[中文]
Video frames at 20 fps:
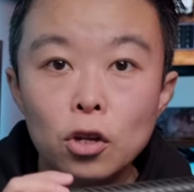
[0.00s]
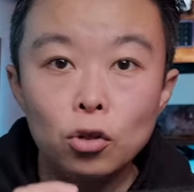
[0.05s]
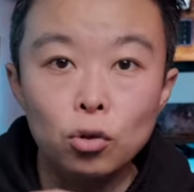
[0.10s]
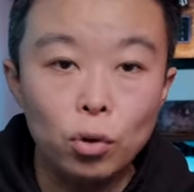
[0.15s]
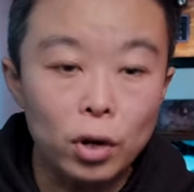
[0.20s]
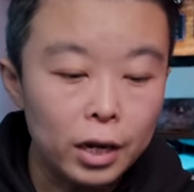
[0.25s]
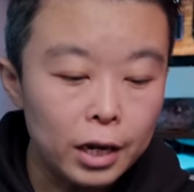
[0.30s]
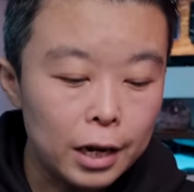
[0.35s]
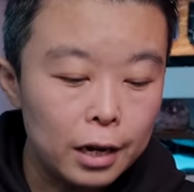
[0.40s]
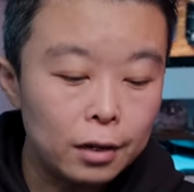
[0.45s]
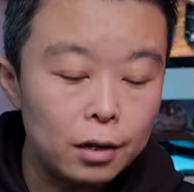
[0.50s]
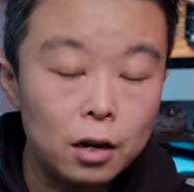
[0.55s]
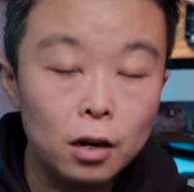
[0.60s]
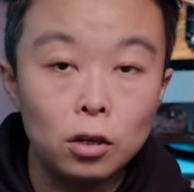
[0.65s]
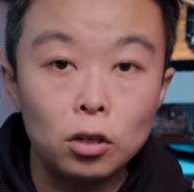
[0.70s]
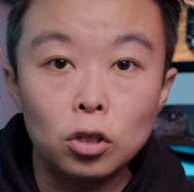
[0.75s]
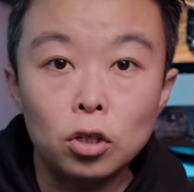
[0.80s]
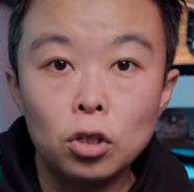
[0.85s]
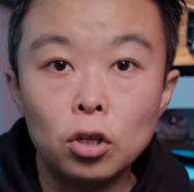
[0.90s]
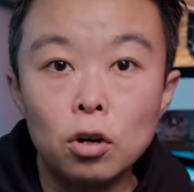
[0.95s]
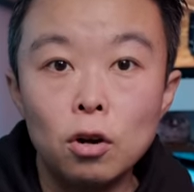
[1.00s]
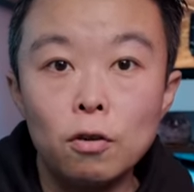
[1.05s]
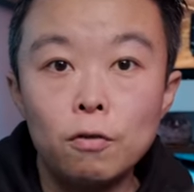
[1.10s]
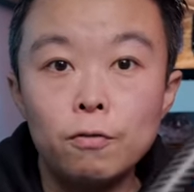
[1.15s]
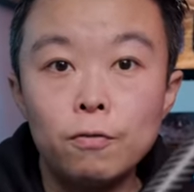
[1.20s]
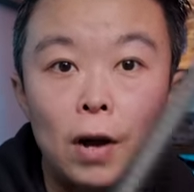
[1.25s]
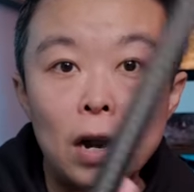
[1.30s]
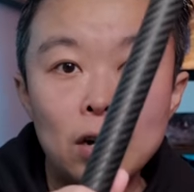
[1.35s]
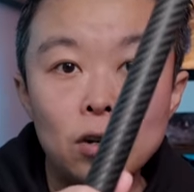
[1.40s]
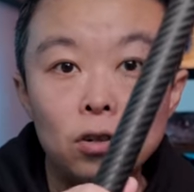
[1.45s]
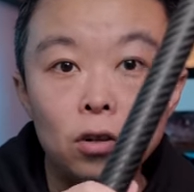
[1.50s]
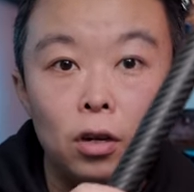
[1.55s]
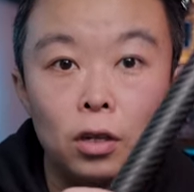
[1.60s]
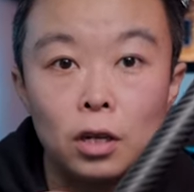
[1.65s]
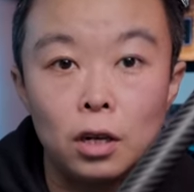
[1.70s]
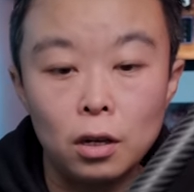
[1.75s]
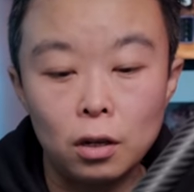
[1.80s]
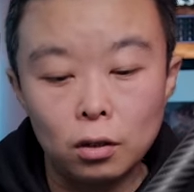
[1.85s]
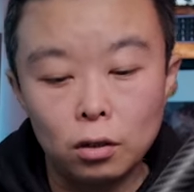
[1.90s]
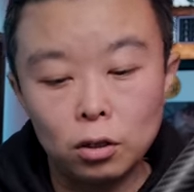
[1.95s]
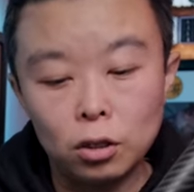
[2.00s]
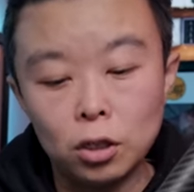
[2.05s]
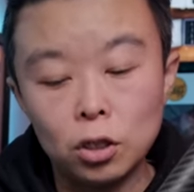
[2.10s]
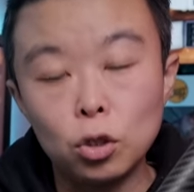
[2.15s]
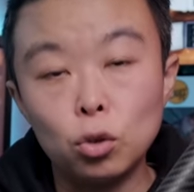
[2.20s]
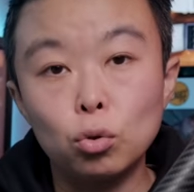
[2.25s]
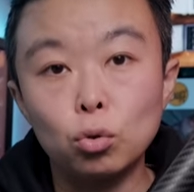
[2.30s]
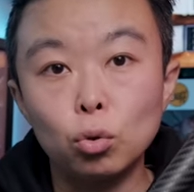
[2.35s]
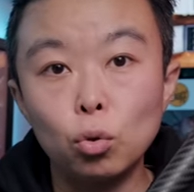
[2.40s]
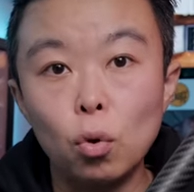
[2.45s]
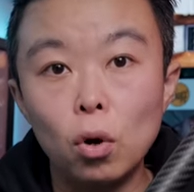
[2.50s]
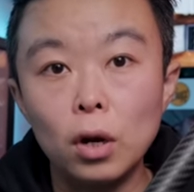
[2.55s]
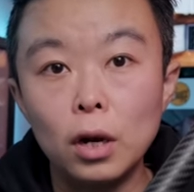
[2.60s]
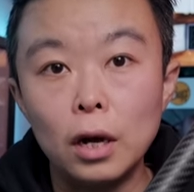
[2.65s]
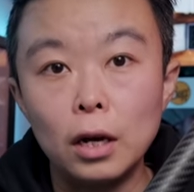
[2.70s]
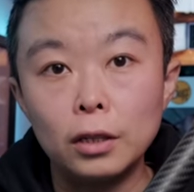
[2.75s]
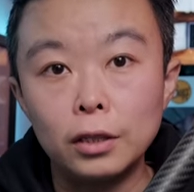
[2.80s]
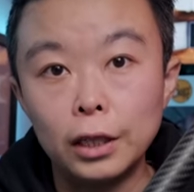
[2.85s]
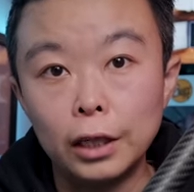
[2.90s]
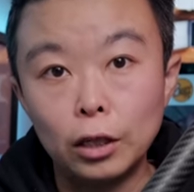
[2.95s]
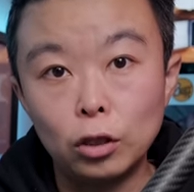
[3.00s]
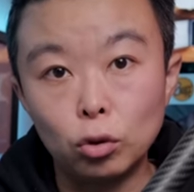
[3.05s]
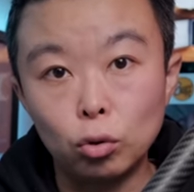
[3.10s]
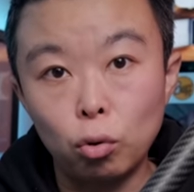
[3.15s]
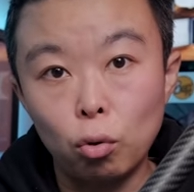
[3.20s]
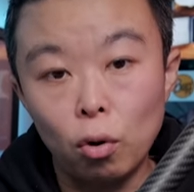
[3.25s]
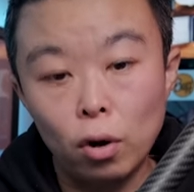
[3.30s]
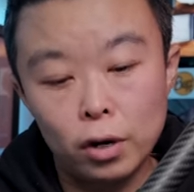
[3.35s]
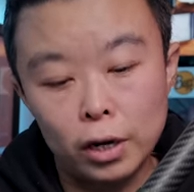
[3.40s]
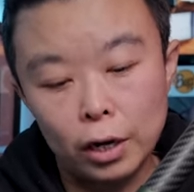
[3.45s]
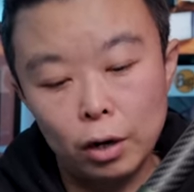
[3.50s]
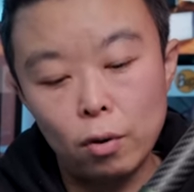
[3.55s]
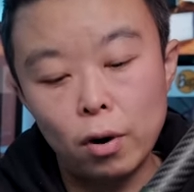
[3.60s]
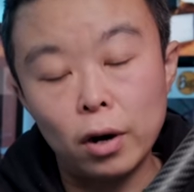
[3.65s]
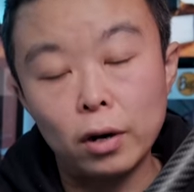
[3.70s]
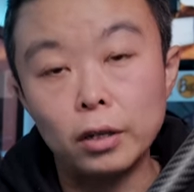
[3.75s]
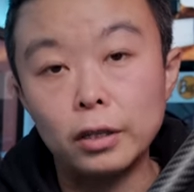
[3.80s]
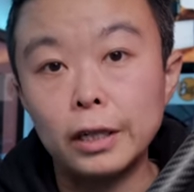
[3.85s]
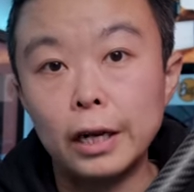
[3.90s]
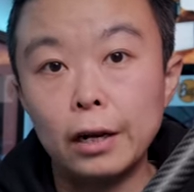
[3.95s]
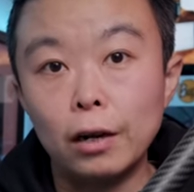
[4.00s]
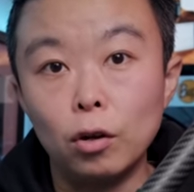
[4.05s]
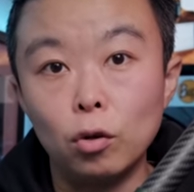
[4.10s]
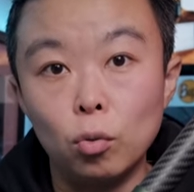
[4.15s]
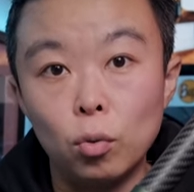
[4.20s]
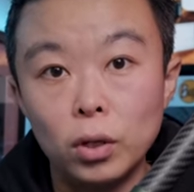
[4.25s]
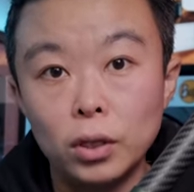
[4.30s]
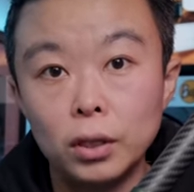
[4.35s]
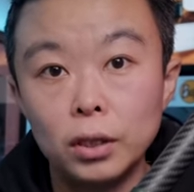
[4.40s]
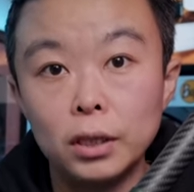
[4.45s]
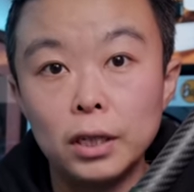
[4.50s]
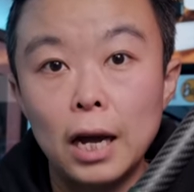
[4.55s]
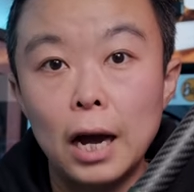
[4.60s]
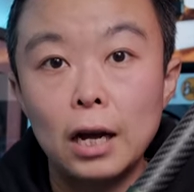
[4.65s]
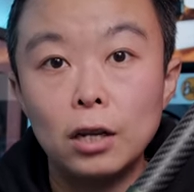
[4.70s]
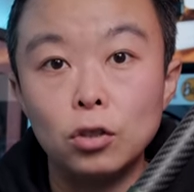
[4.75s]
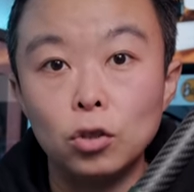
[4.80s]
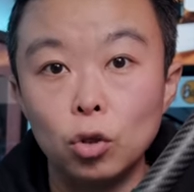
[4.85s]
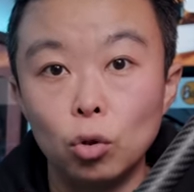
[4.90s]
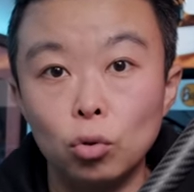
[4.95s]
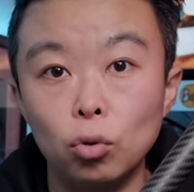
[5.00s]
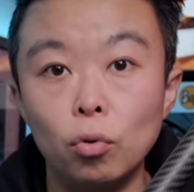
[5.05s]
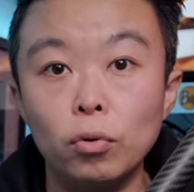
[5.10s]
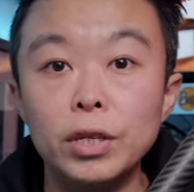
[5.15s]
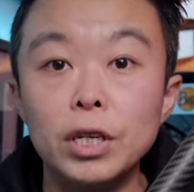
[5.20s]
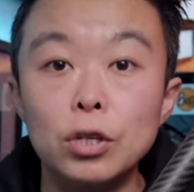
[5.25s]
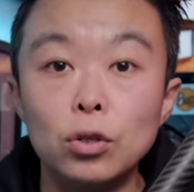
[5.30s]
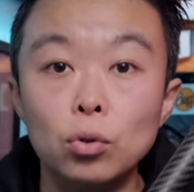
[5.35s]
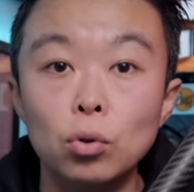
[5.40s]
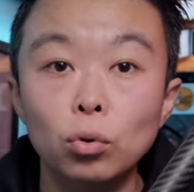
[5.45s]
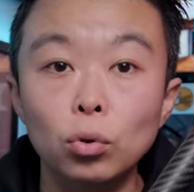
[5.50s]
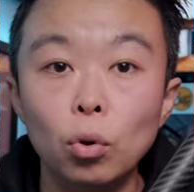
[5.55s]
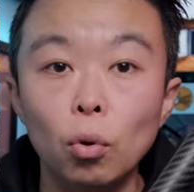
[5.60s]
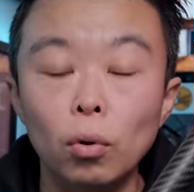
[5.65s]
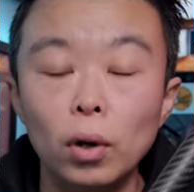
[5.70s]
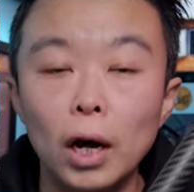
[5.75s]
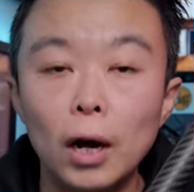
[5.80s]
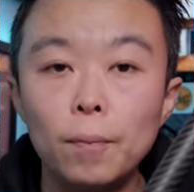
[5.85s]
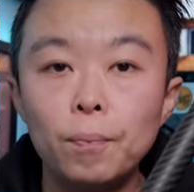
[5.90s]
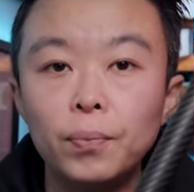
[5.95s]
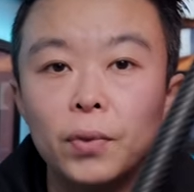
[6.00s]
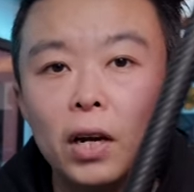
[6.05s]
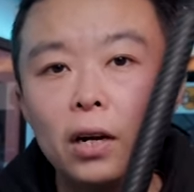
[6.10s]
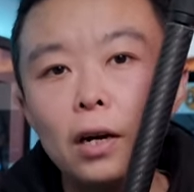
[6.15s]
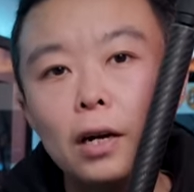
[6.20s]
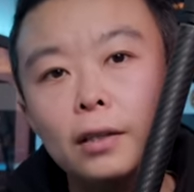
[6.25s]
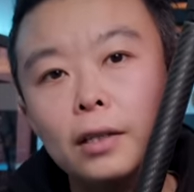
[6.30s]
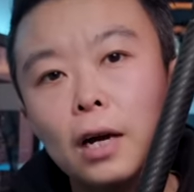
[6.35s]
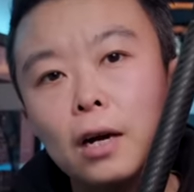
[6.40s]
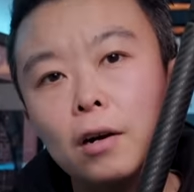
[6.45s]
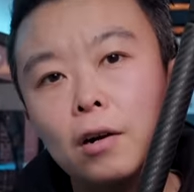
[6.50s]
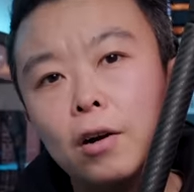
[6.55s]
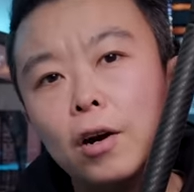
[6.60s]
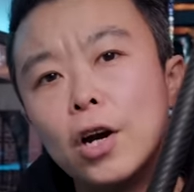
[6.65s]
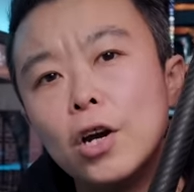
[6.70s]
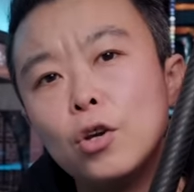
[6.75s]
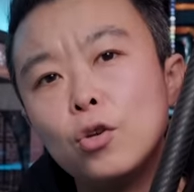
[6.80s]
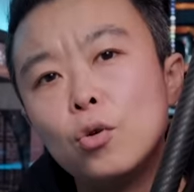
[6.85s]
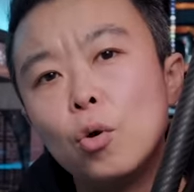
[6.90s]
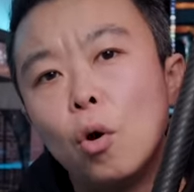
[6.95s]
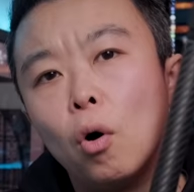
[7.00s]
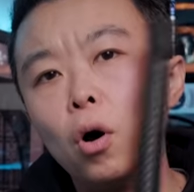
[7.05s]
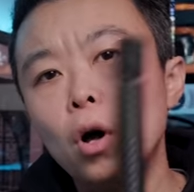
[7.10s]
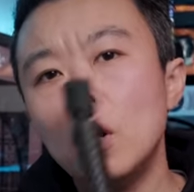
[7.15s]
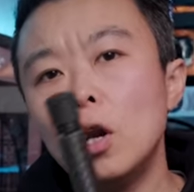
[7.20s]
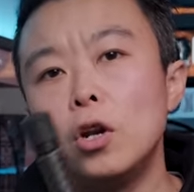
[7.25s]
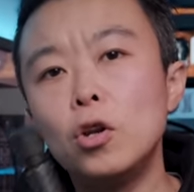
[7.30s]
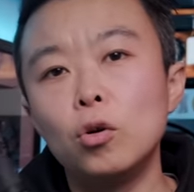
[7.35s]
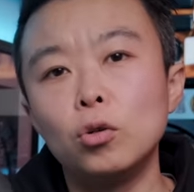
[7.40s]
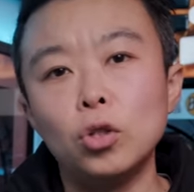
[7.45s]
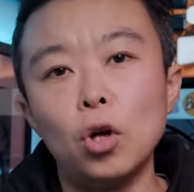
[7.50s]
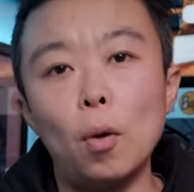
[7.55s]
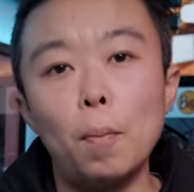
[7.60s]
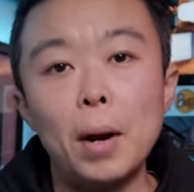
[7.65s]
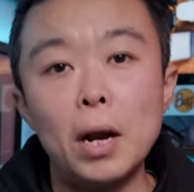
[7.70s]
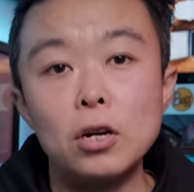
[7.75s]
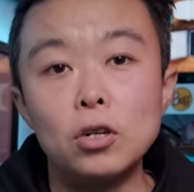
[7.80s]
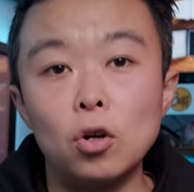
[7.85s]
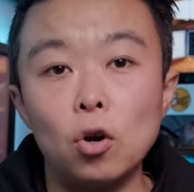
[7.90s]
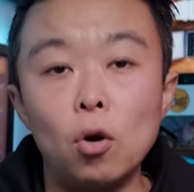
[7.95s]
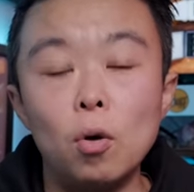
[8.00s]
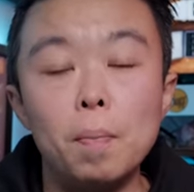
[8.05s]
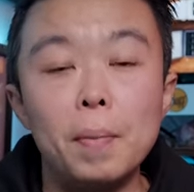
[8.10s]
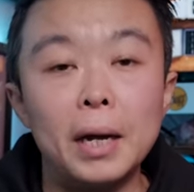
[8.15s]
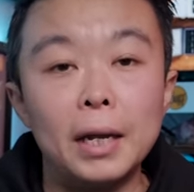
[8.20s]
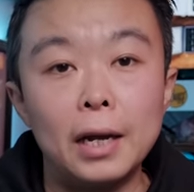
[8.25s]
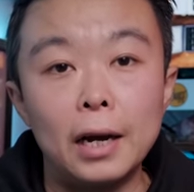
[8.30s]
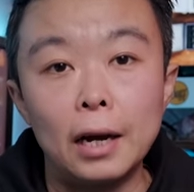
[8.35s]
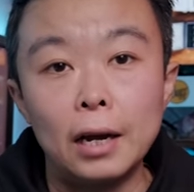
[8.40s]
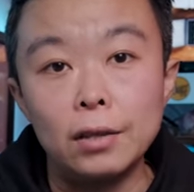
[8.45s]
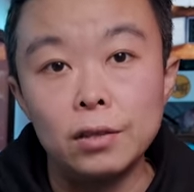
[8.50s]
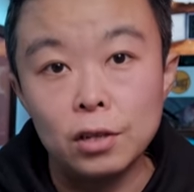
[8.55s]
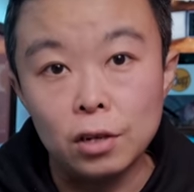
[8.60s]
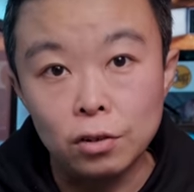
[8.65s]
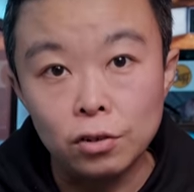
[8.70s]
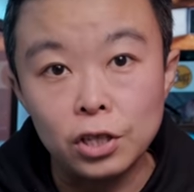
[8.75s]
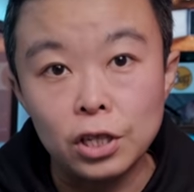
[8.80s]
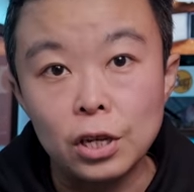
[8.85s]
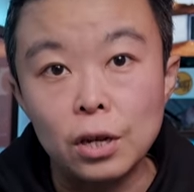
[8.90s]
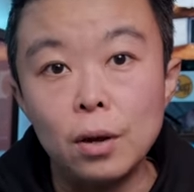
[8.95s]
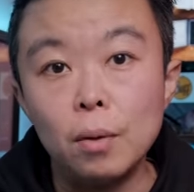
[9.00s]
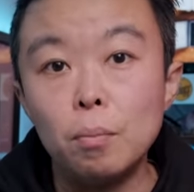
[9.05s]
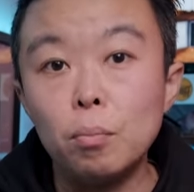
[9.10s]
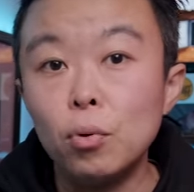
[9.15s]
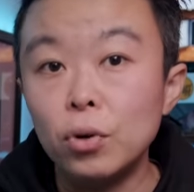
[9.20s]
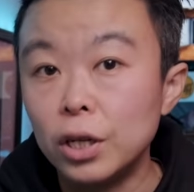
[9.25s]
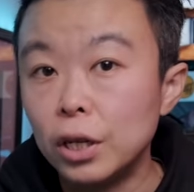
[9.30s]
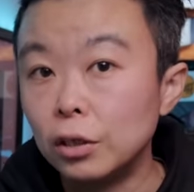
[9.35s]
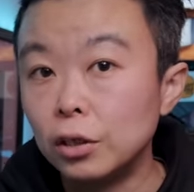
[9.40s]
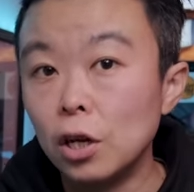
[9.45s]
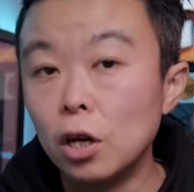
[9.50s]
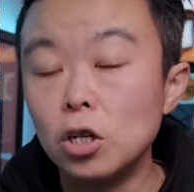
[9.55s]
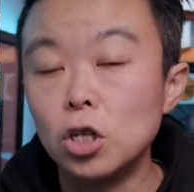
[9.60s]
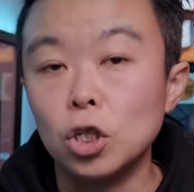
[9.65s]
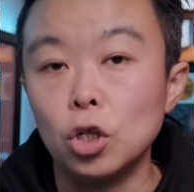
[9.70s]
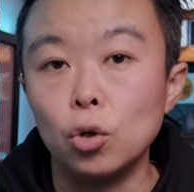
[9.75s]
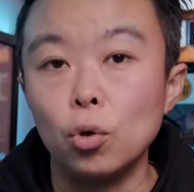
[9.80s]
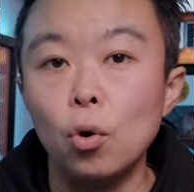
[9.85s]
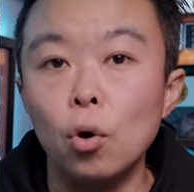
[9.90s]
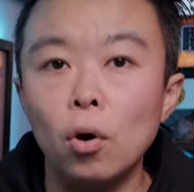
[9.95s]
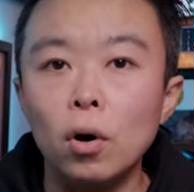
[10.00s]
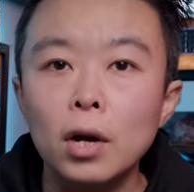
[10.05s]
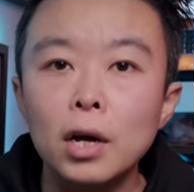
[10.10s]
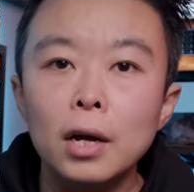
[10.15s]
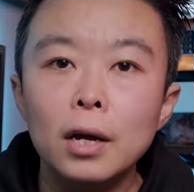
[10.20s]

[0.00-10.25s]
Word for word: 缺点呢是反折的次数多了，这个腿这块的这个螺丝啊就容易松动了。当然它可以用六角扳手把它给拧紧，不影响使用。